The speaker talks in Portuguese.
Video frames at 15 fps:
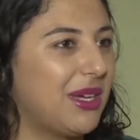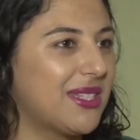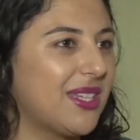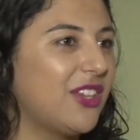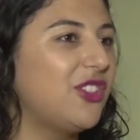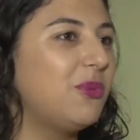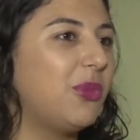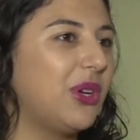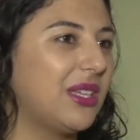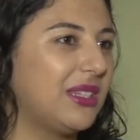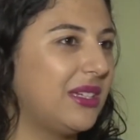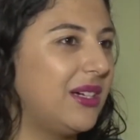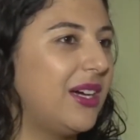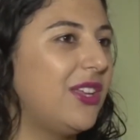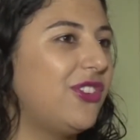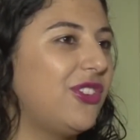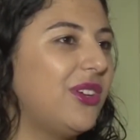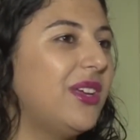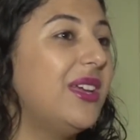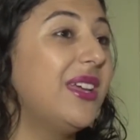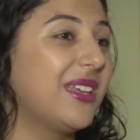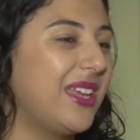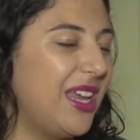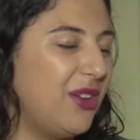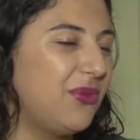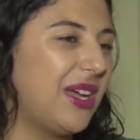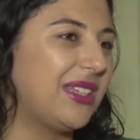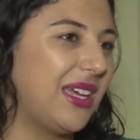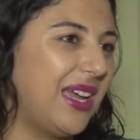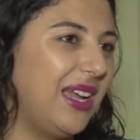bastante importante que ele
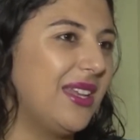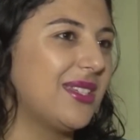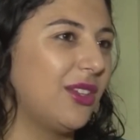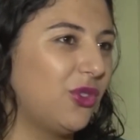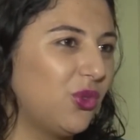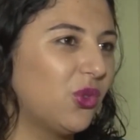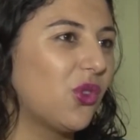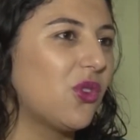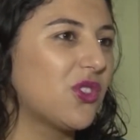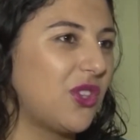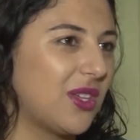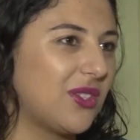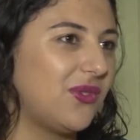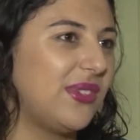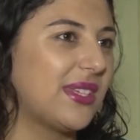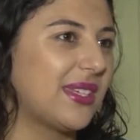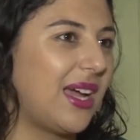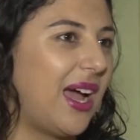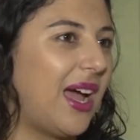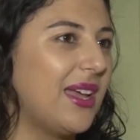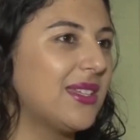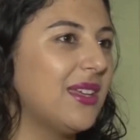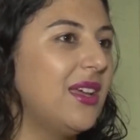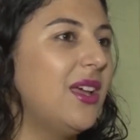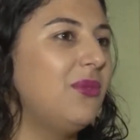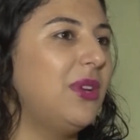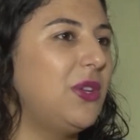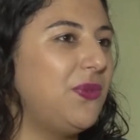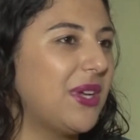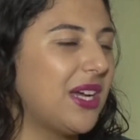vai estar realizando junto com os nossos fiscais,
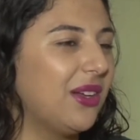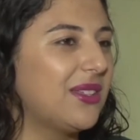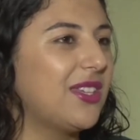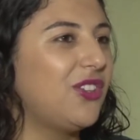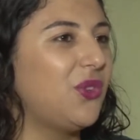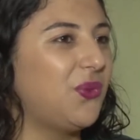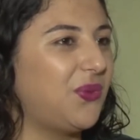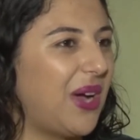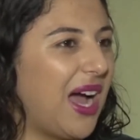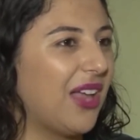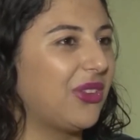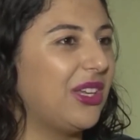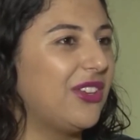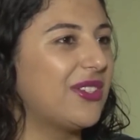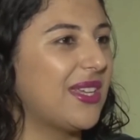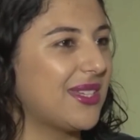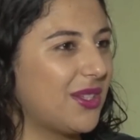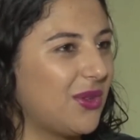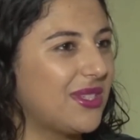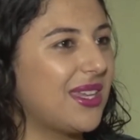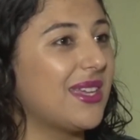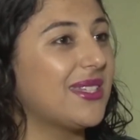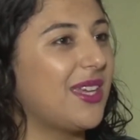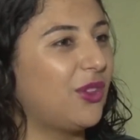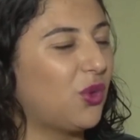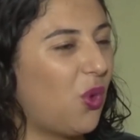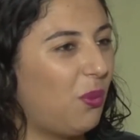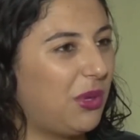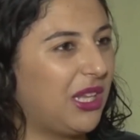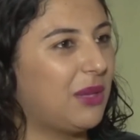verificando se de fato a legislação está sendo
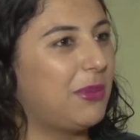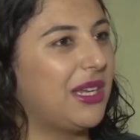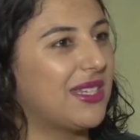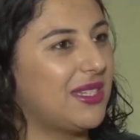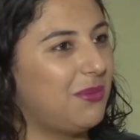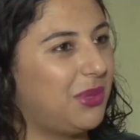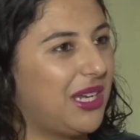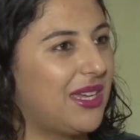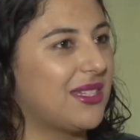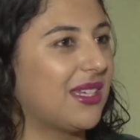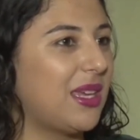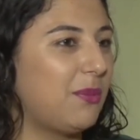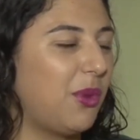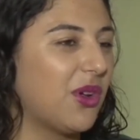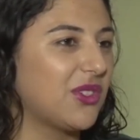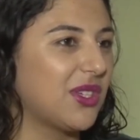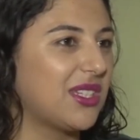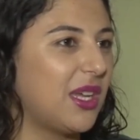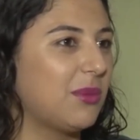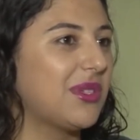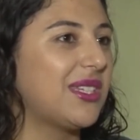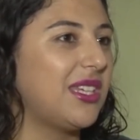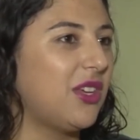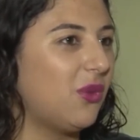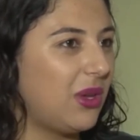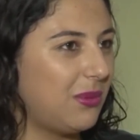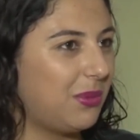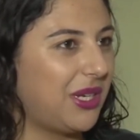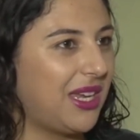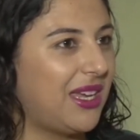cumprida pelas empresas. Aqui em Poços nós temos cinco
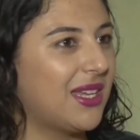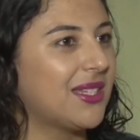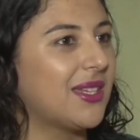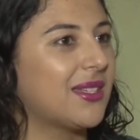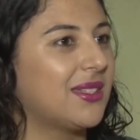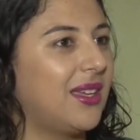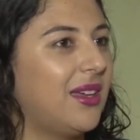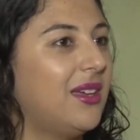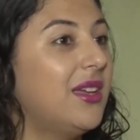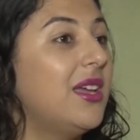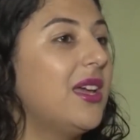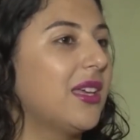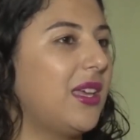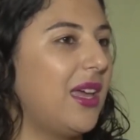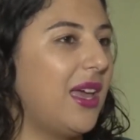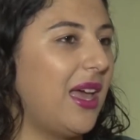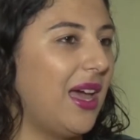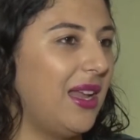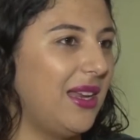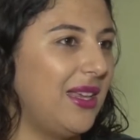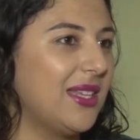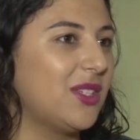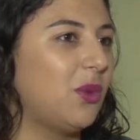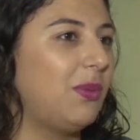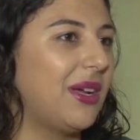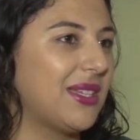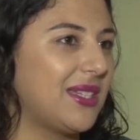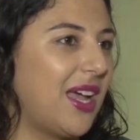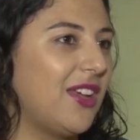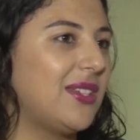empresas né, que realizam
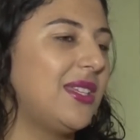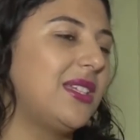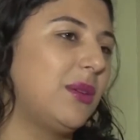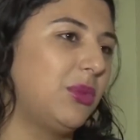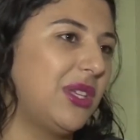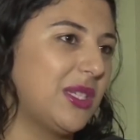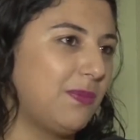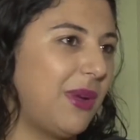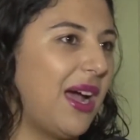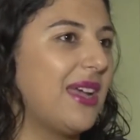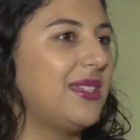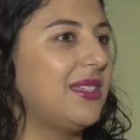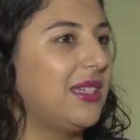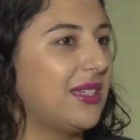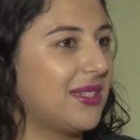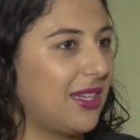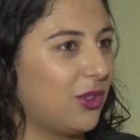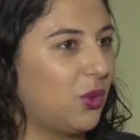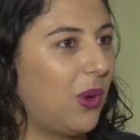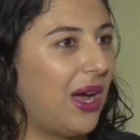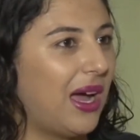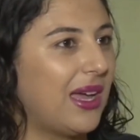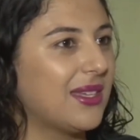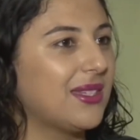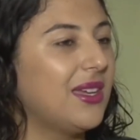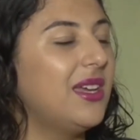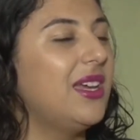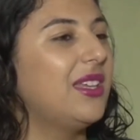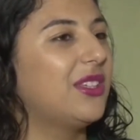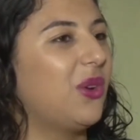passagens intermunicipais, interestaduais.
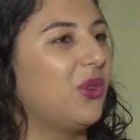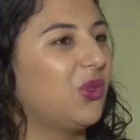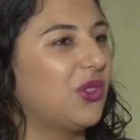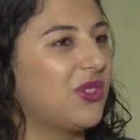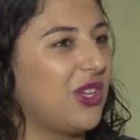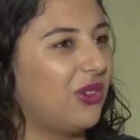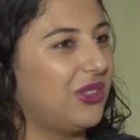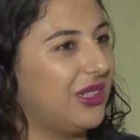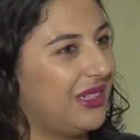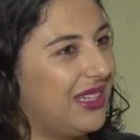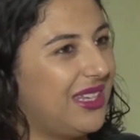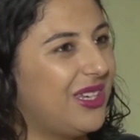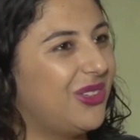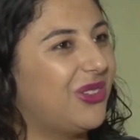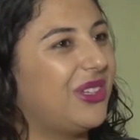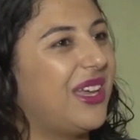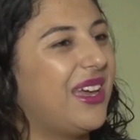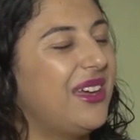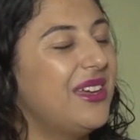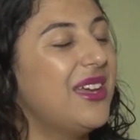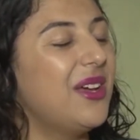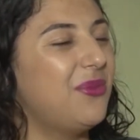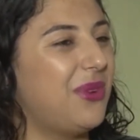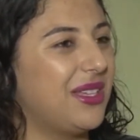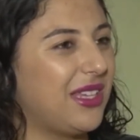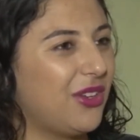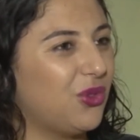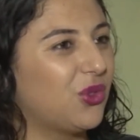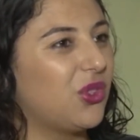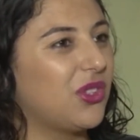Então o seu Danilo né, vai estar
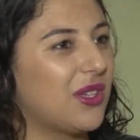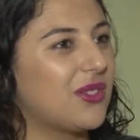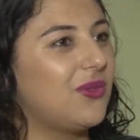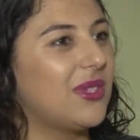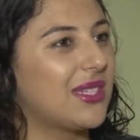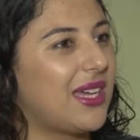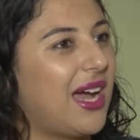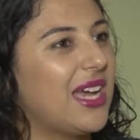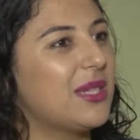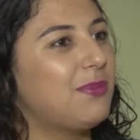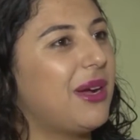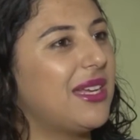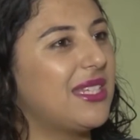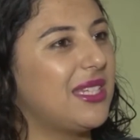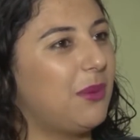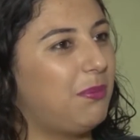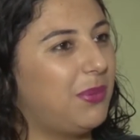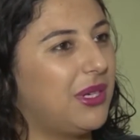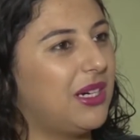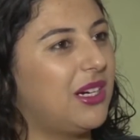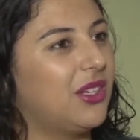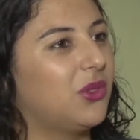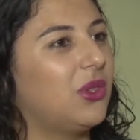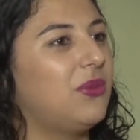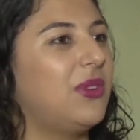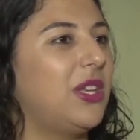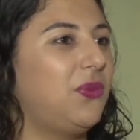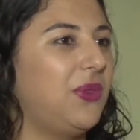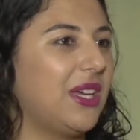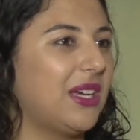junto com os nossos fiscais participando e
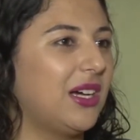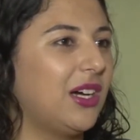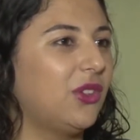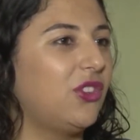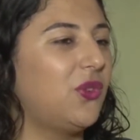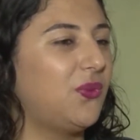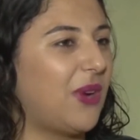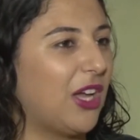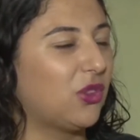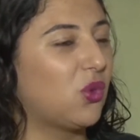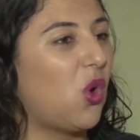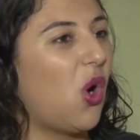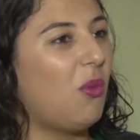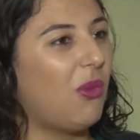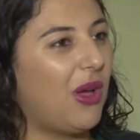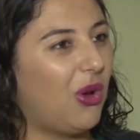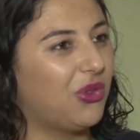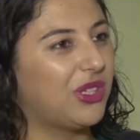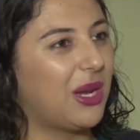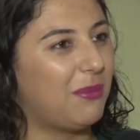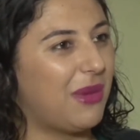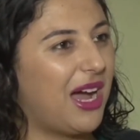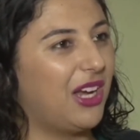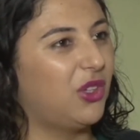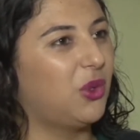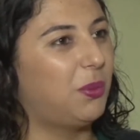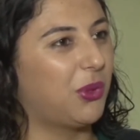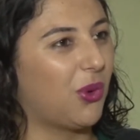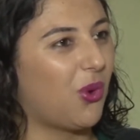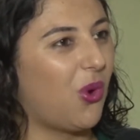verificando de fato como é o trabalho do
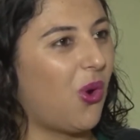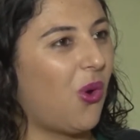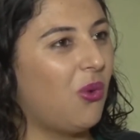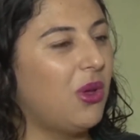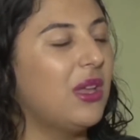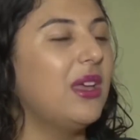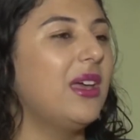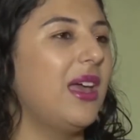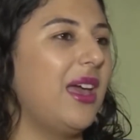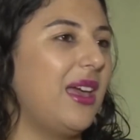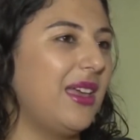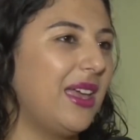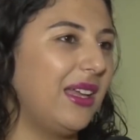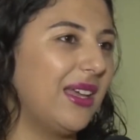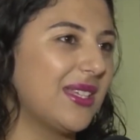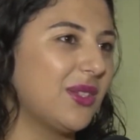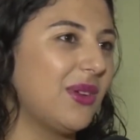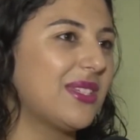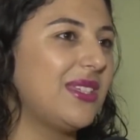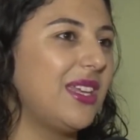PROCON é, em relação às